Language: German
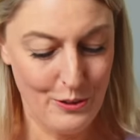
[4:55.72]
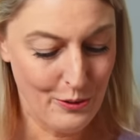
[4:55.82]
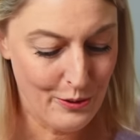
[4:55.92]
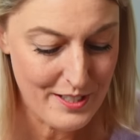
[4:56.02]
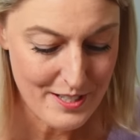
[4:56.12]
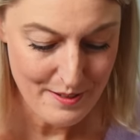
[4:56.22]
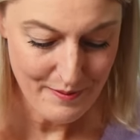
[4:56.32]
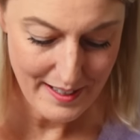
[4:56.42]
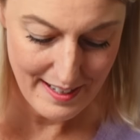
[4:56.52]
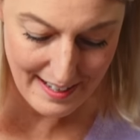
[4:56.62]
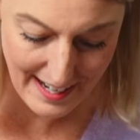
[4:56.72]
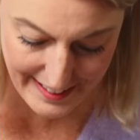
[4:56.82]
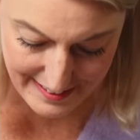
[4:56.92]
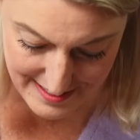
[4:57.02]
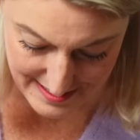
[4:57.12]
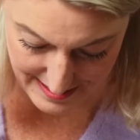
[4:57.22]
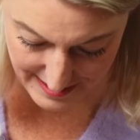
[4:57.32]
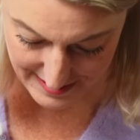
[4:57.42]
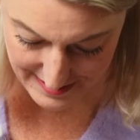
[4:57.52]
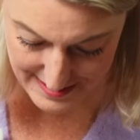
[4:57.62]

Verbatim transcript: Und klein ist der